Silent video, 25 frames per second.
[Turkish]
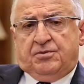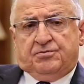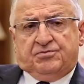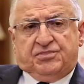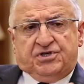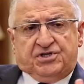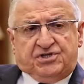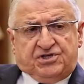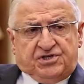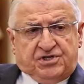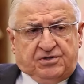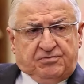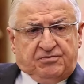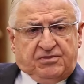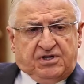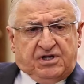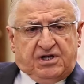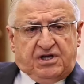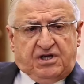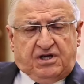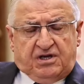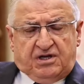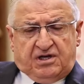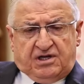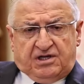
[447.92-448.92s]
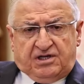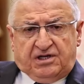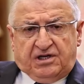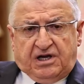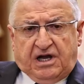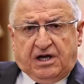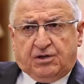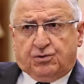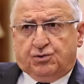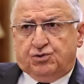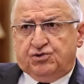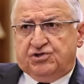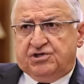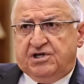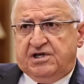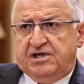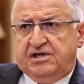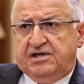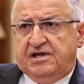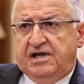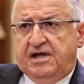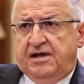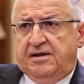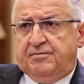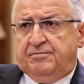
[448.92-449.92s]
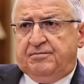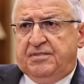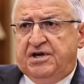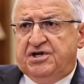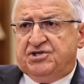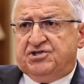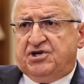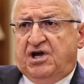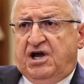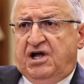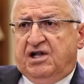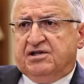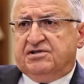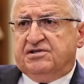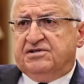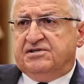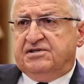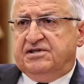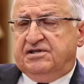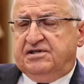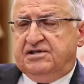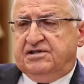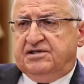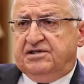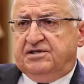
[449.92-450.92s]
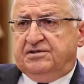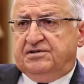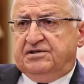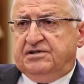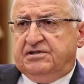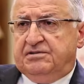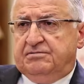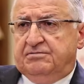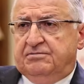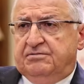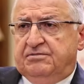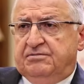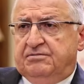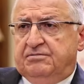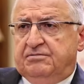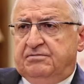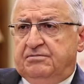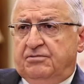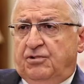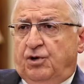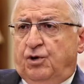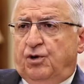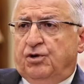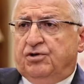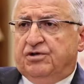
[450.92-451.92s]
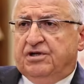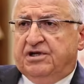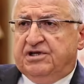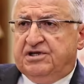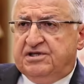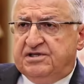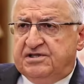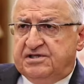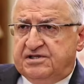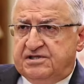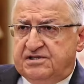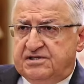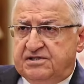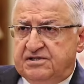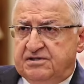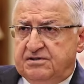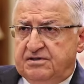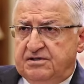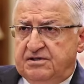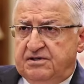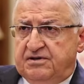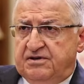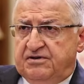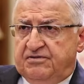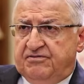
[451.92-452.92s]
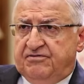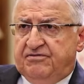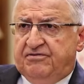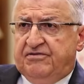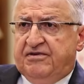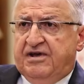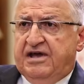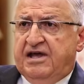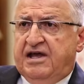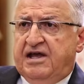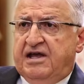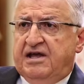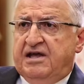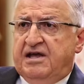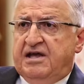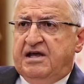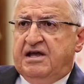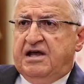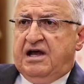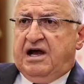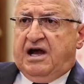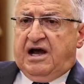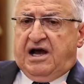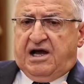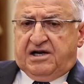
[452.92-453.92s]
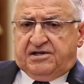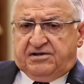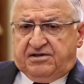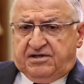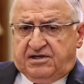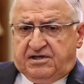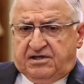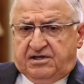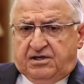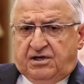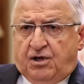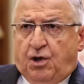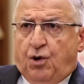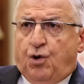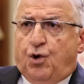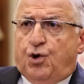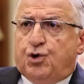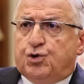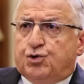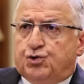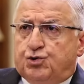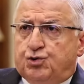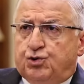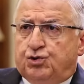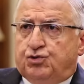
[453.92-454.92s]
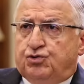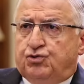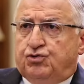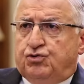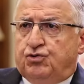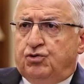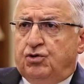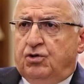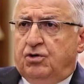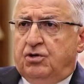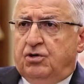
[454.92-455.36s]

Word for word: Biz şimdi Irak kuzeyine 5-6 senedir oradayız ve artık örgüt